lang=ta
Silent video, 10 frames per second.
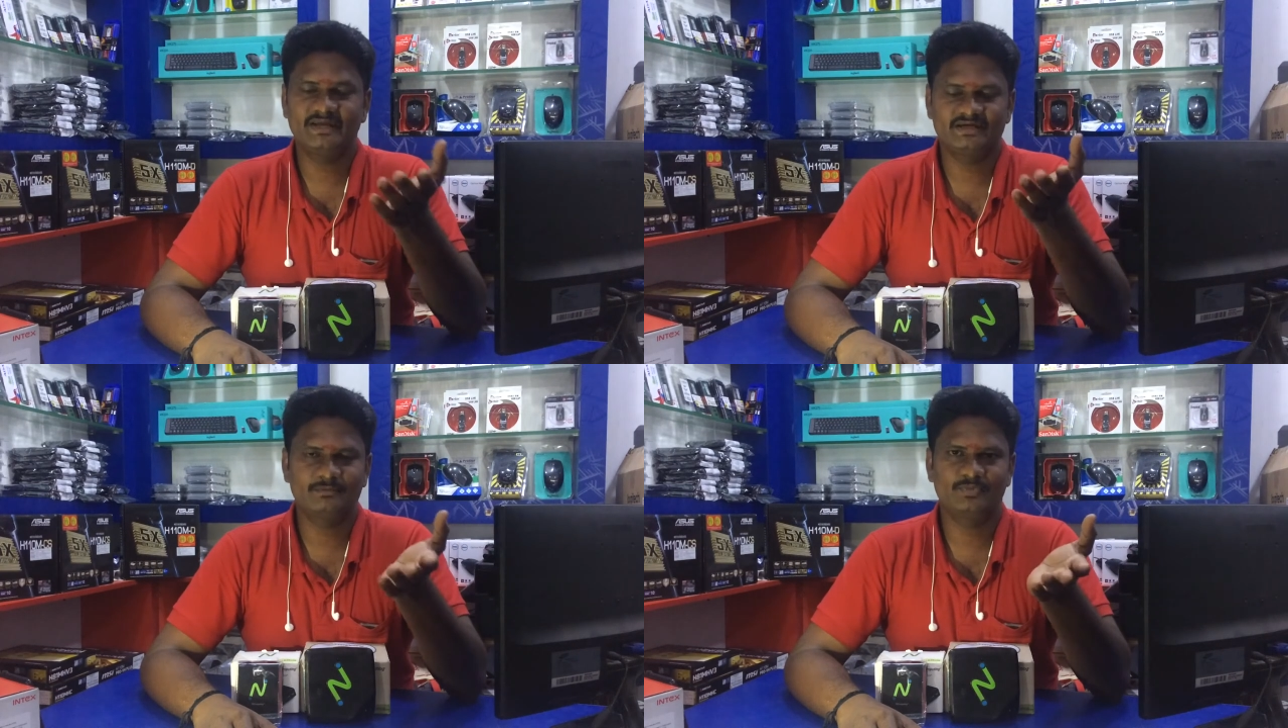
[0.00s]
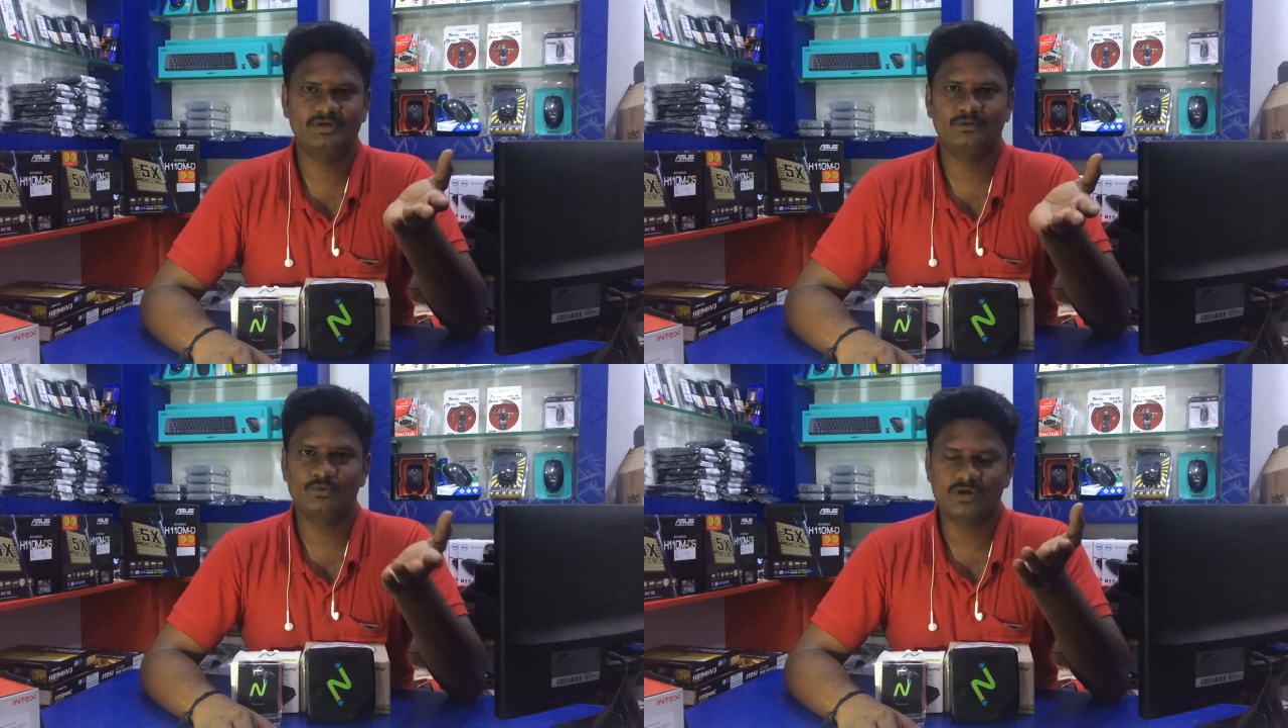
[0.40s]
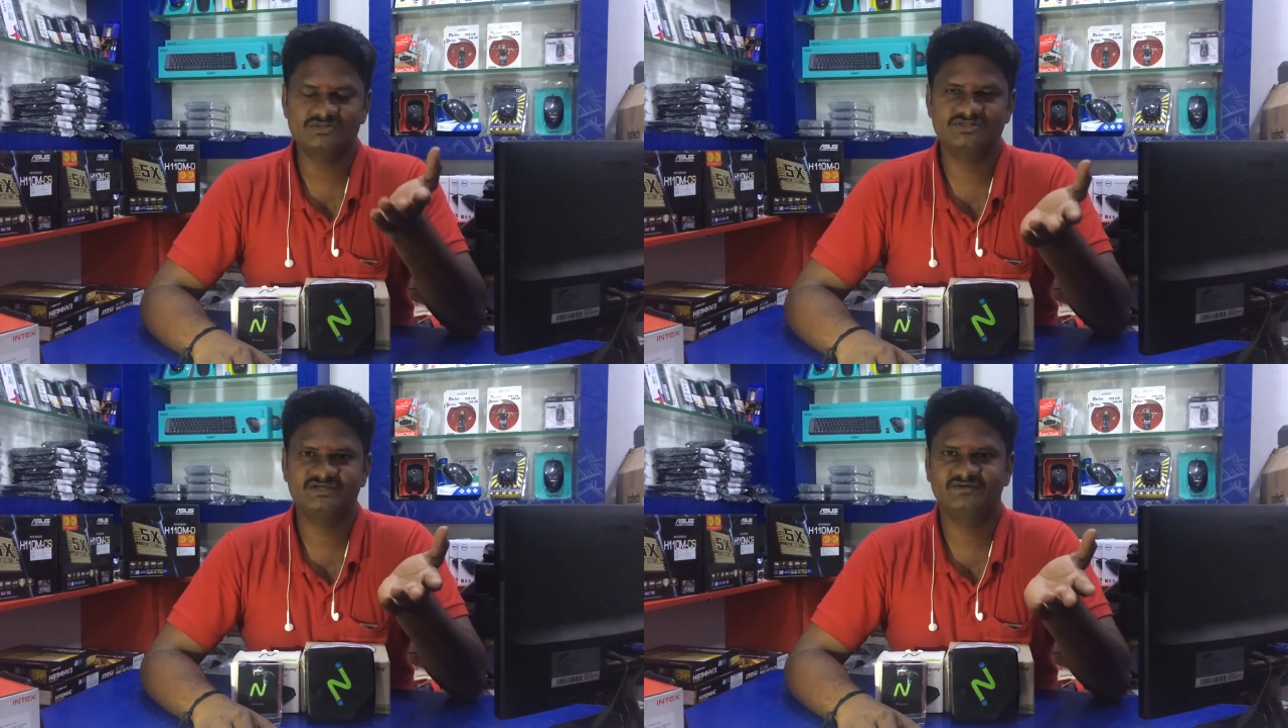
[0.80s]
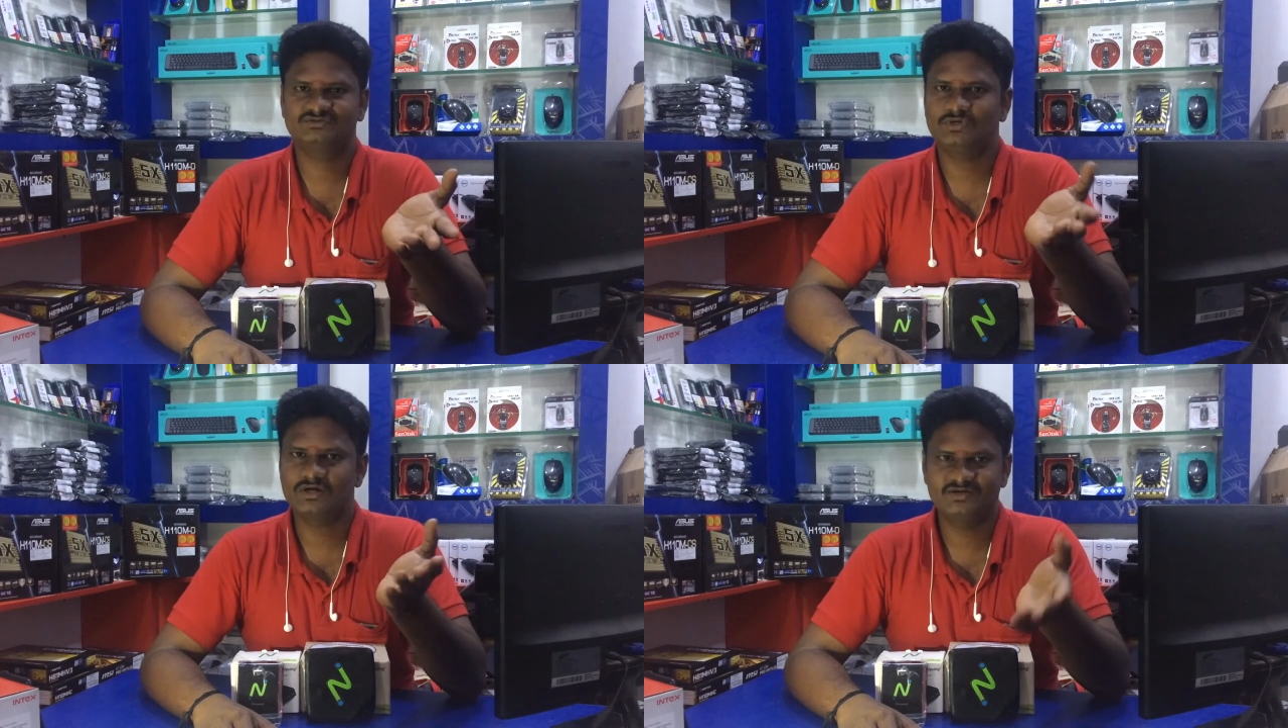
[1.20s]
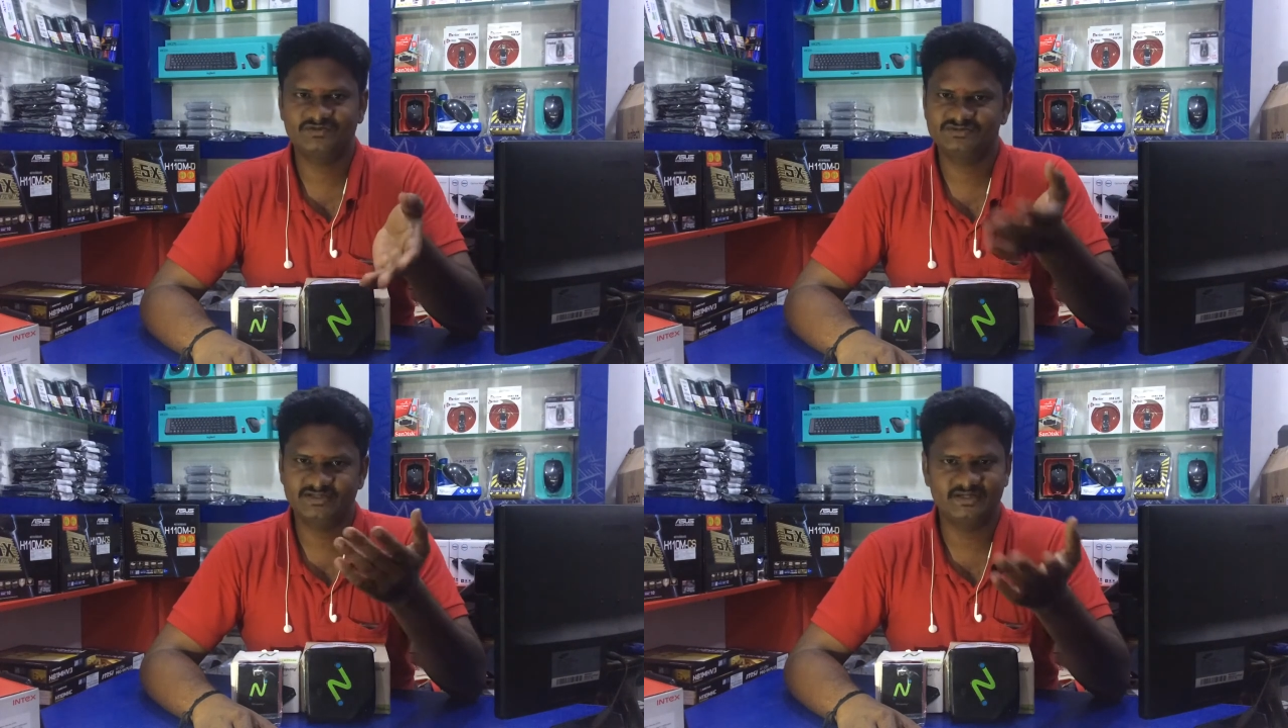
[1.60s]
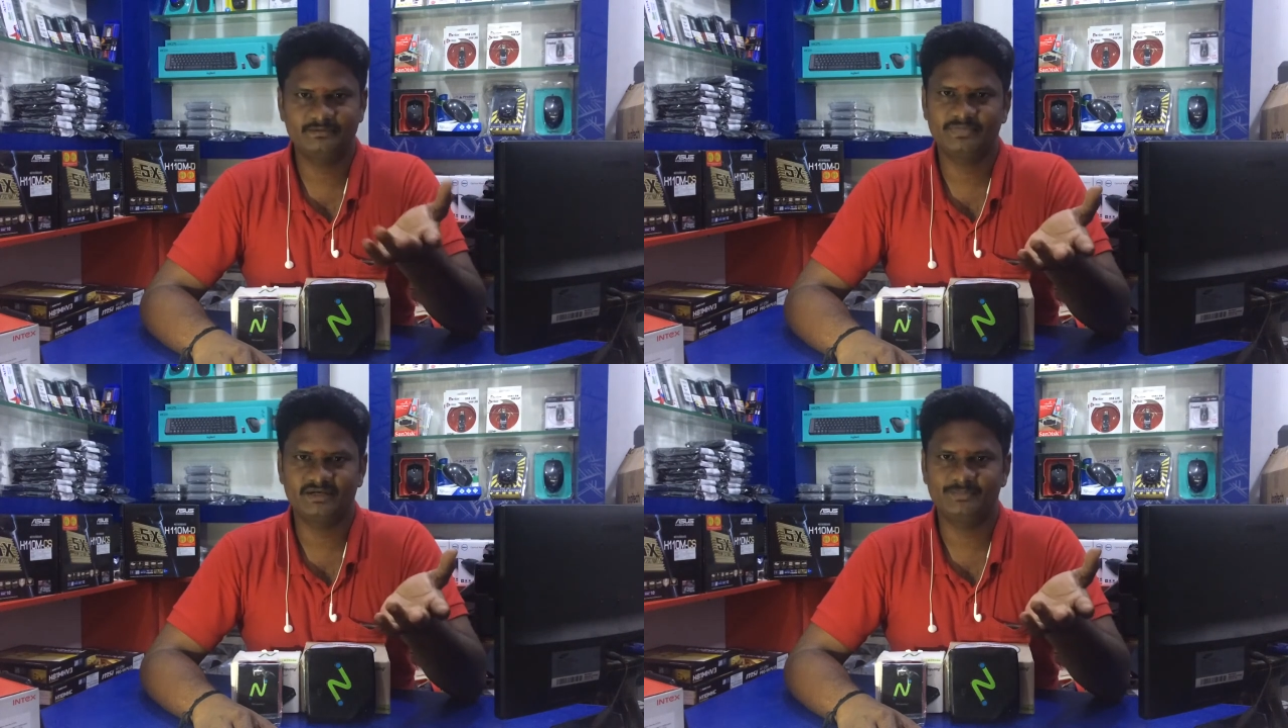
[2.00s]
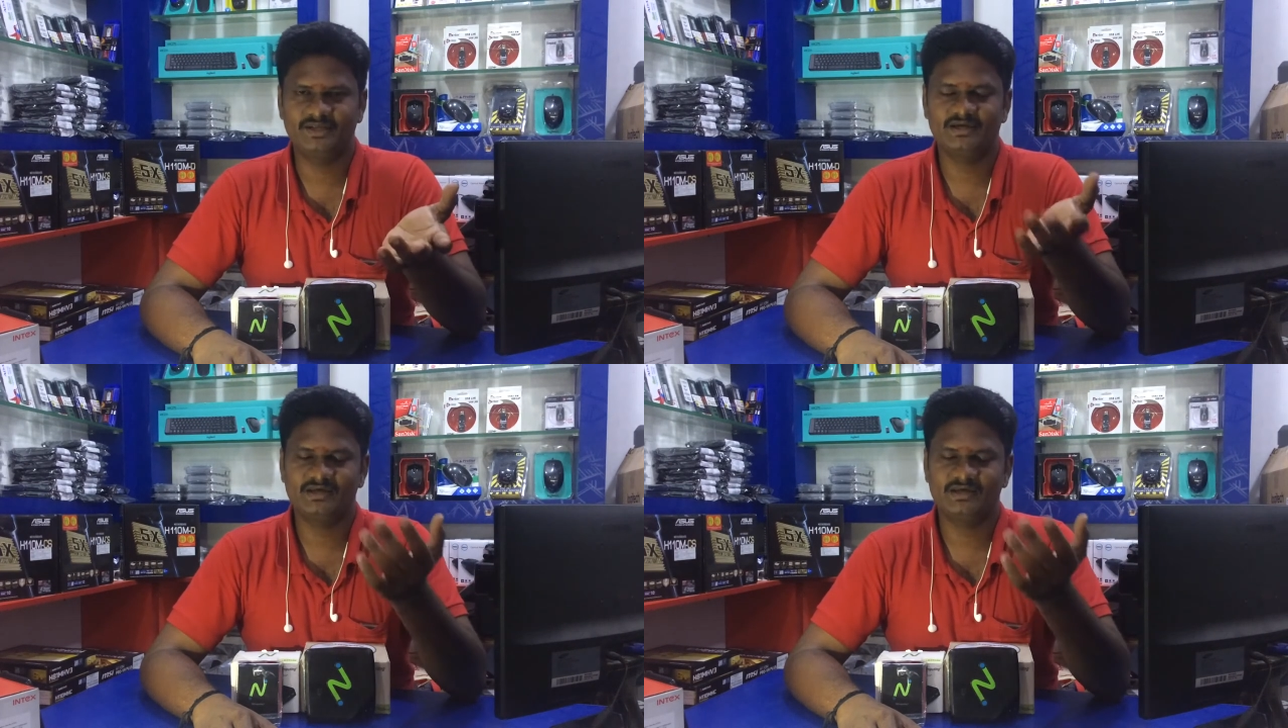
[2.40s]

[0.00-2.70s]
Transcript: என் கம்ப்யூட்டிங் ஒரு அஞ்சு டிவைஸோ ஆறு டிவைஸோ நீங்கள் லிங்க் பண்ணியிருப்பீங்க